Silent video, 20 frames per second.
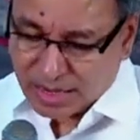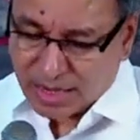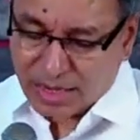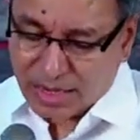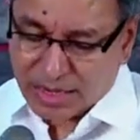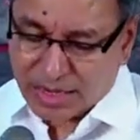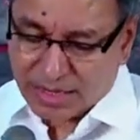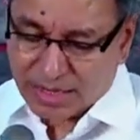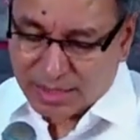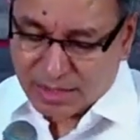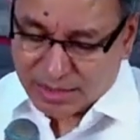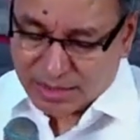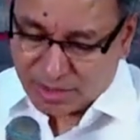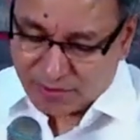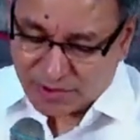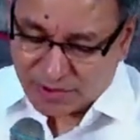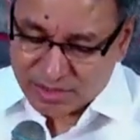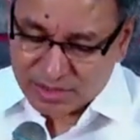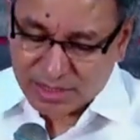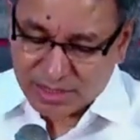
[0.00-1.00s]

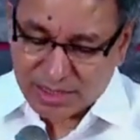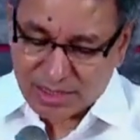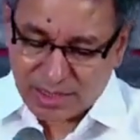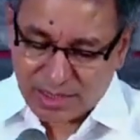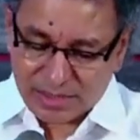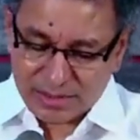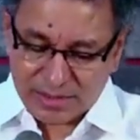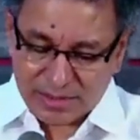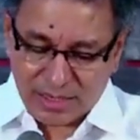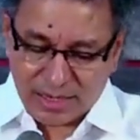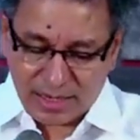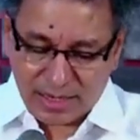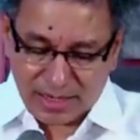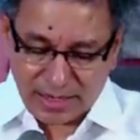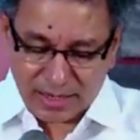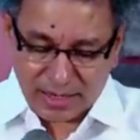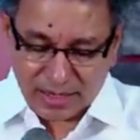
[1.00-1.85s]
காலகட்டத்தில் வருஷ கடைசியில்